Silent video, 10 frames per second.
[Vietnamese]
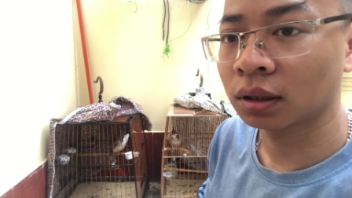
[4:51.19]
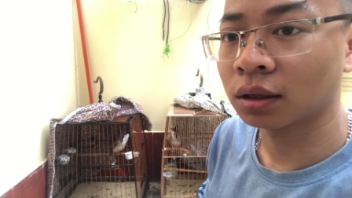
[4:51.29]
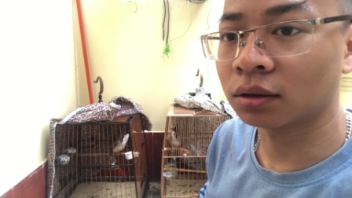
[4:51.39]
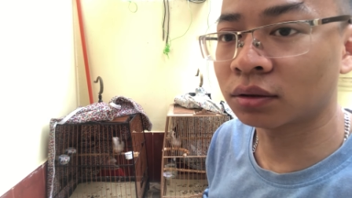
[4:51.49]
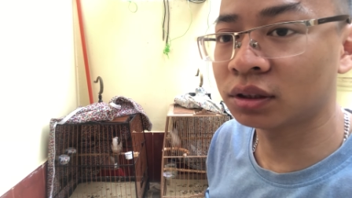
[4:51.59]

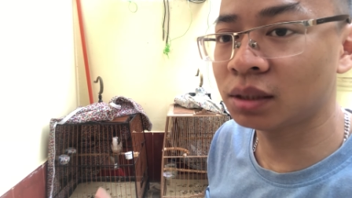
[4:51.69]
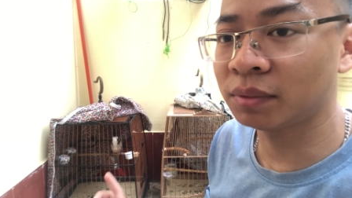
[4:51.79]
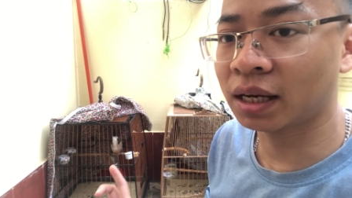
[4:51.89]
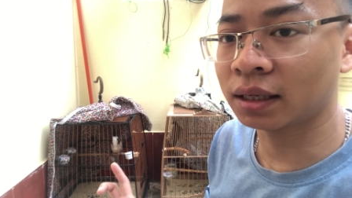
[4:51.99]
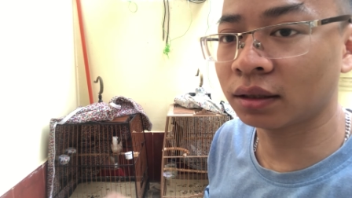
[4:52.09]
Còn con chim
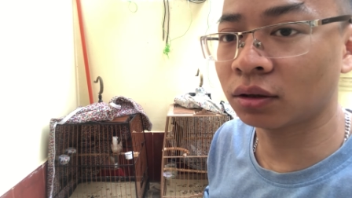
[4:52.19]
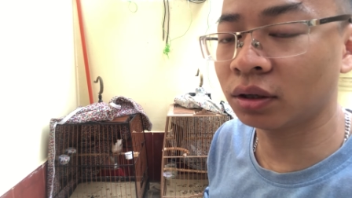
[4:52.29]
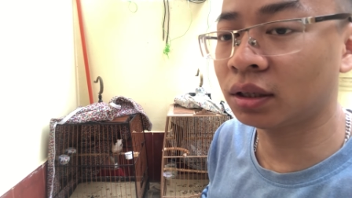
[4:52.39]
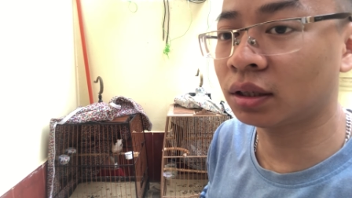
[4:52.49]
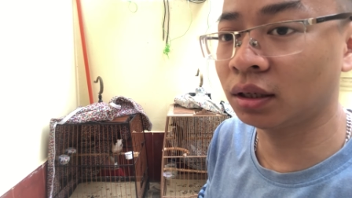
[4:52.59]
nhà thì nó
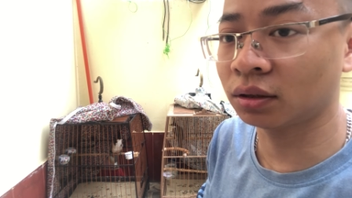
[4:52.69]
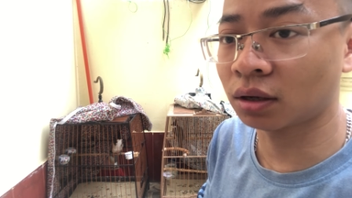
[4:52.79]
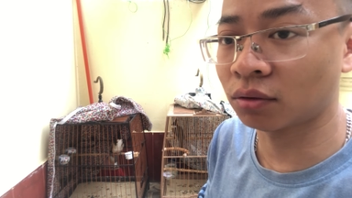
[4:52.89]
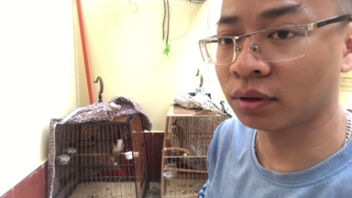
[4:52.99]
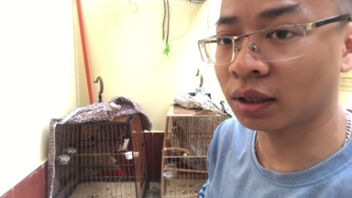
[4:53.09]
ít khi nó
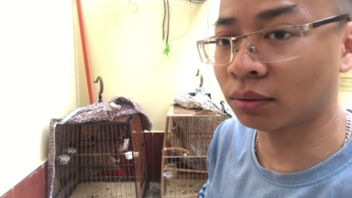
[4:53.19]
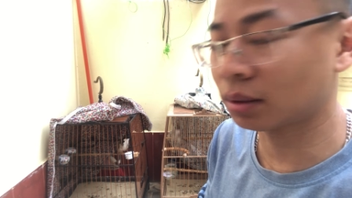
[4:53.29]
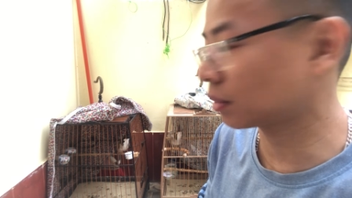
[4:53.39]
đấu với nhau lắm